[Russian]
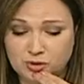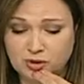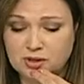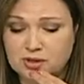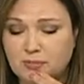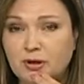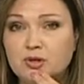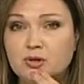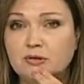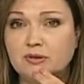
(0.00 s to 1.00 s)
да, раз праздником.
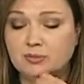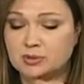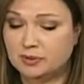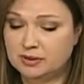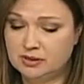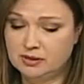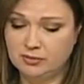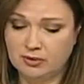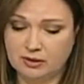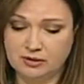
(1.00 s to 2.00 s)
большое вам
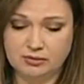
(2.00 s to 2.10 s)
спасибо.